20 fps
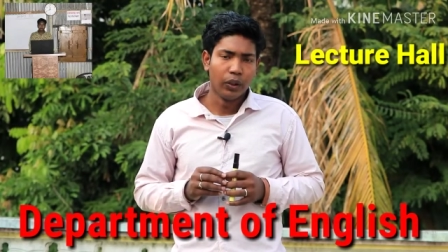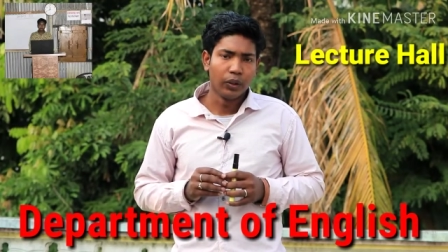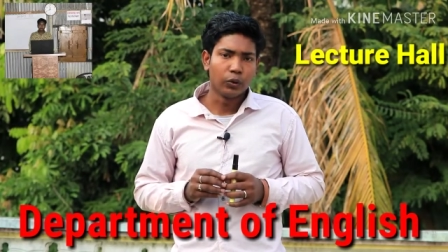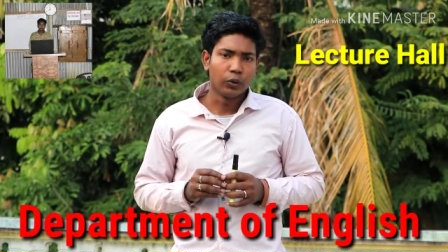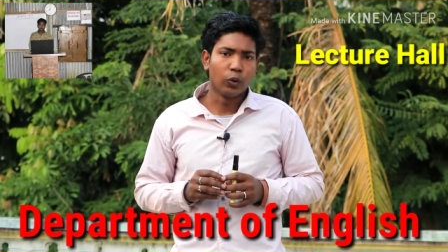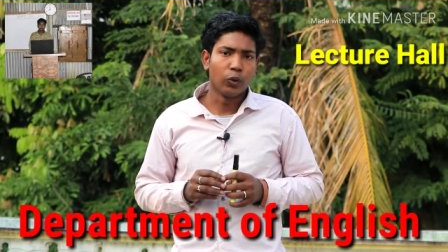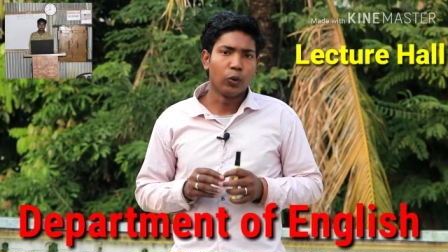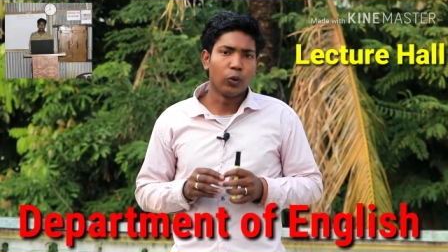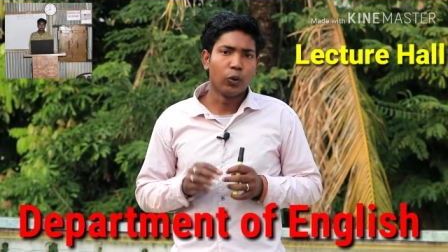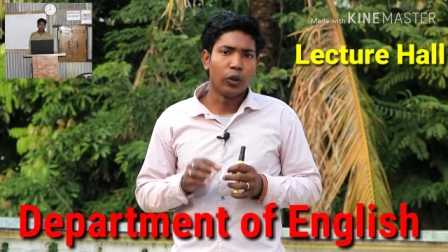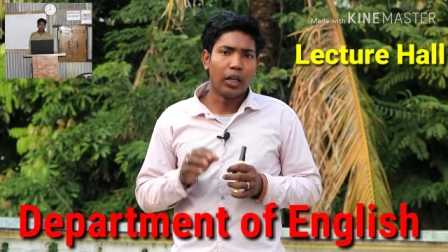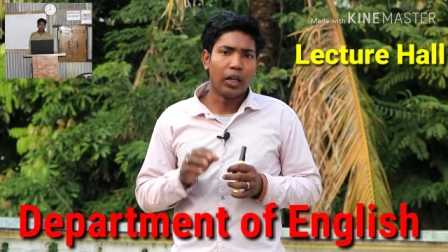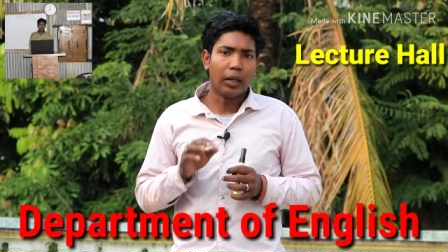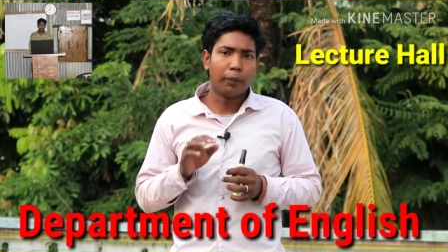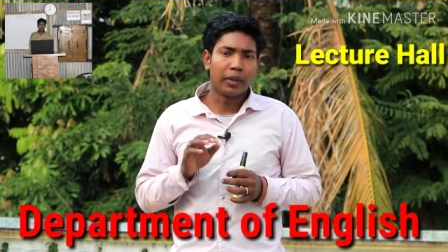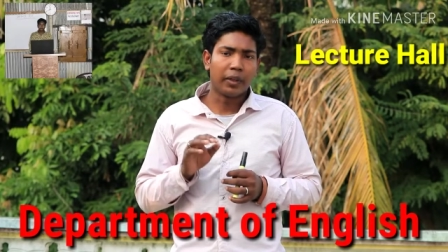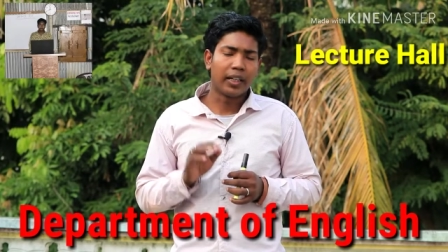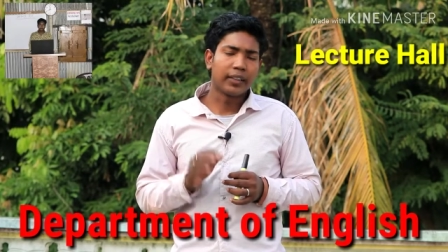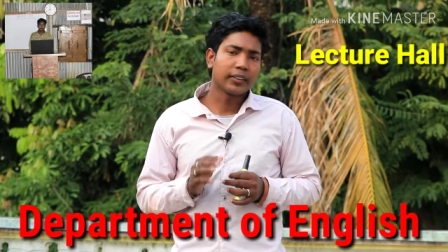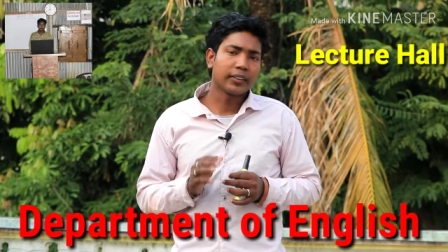তো
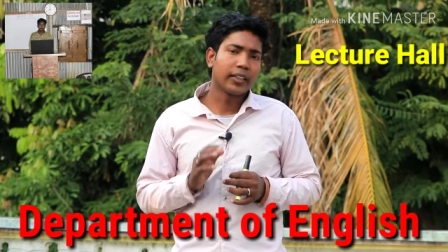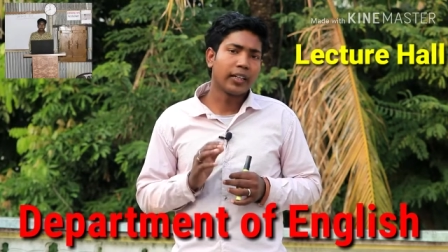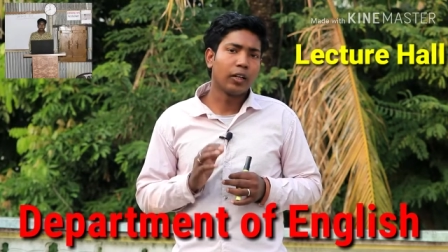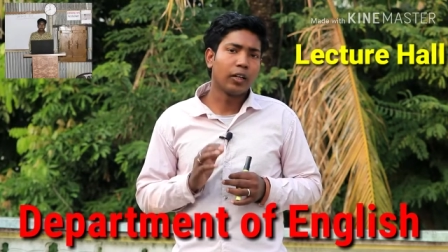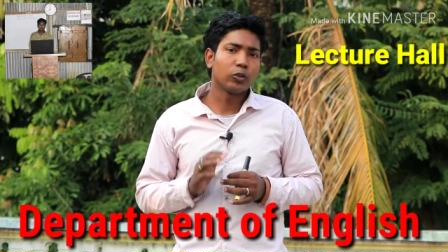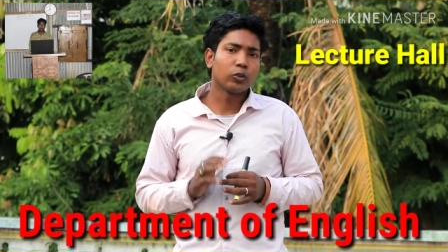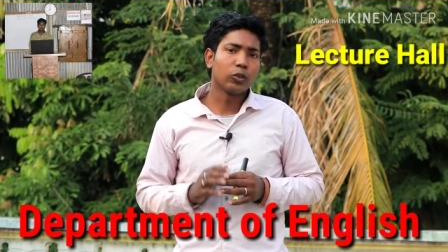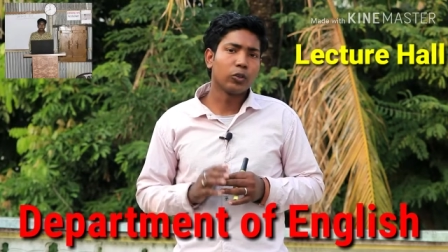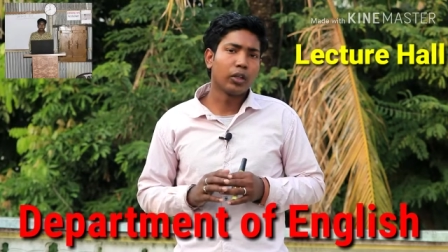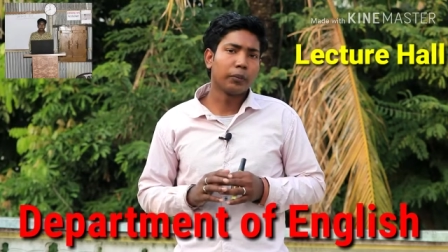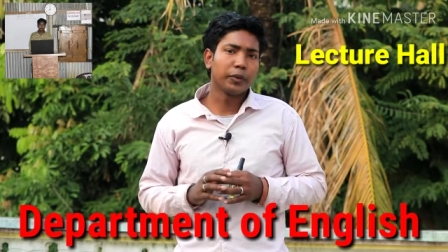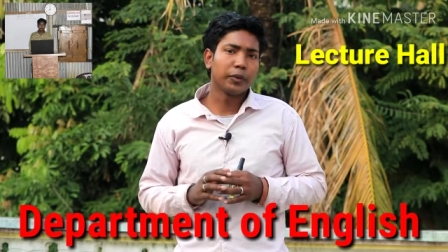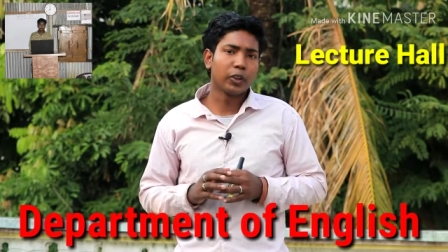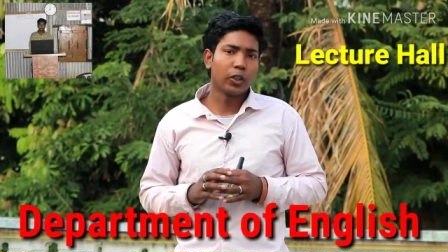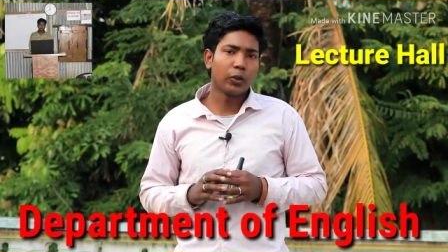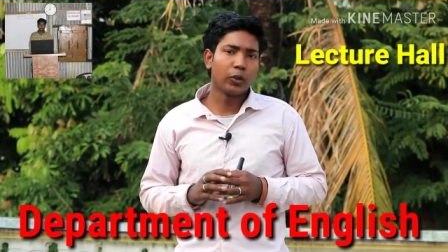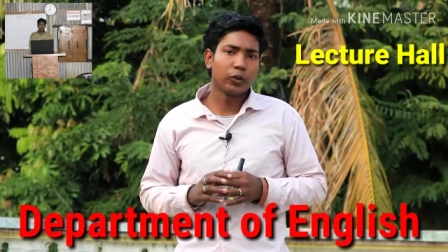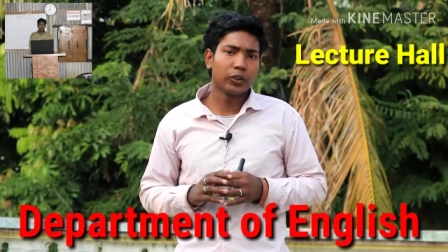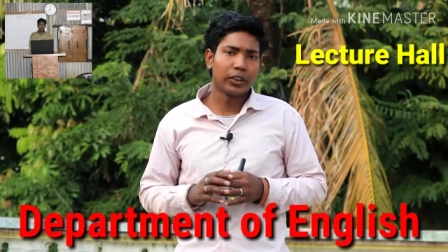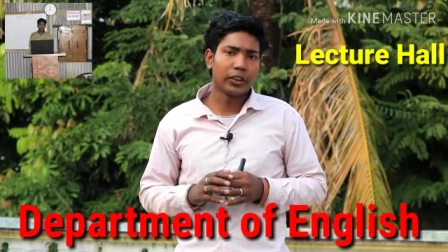আমার আজকের আলোচনার
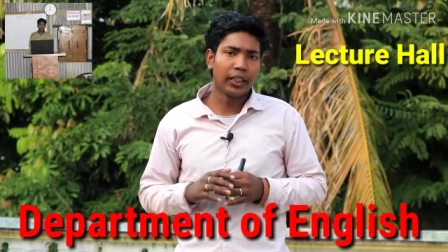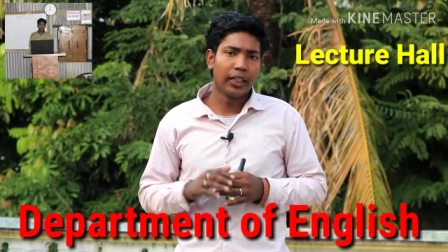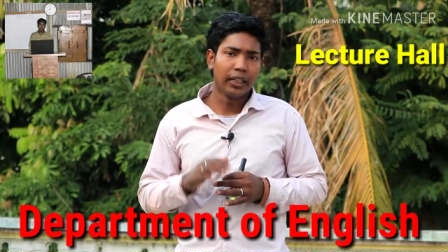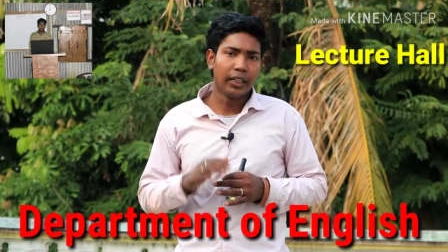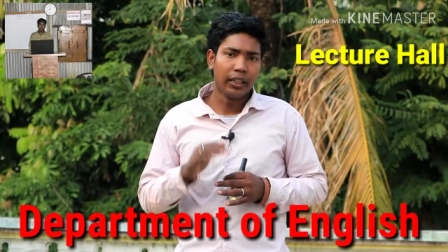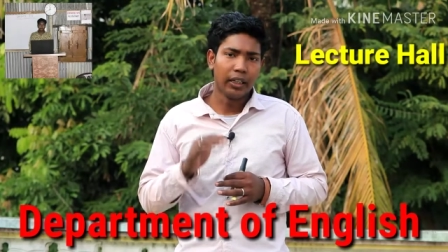বিষয় হচ্ছে